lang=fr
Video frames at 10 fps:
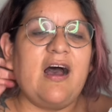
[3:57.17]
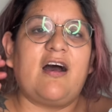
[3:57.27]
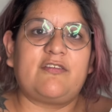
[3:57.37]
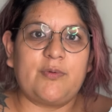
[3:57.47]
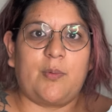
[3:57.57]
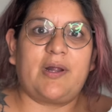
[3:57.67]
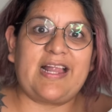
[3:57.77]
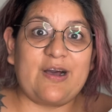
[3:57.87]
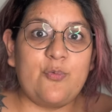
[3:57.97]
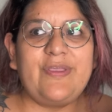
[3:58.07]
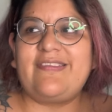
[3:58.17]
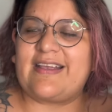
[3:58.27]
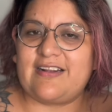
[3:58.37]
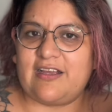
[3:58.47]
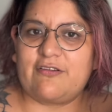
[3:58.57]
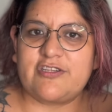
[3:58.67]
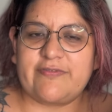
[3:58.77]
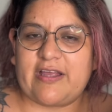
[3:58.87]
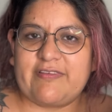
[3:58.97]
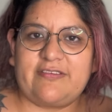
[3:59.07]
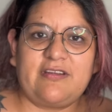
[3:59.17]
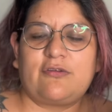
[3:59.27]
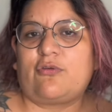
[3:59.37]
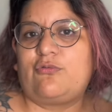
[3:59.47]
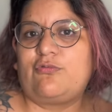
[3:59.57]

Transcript: à ce moment-là, oui, c'est clair que je vais investir dans du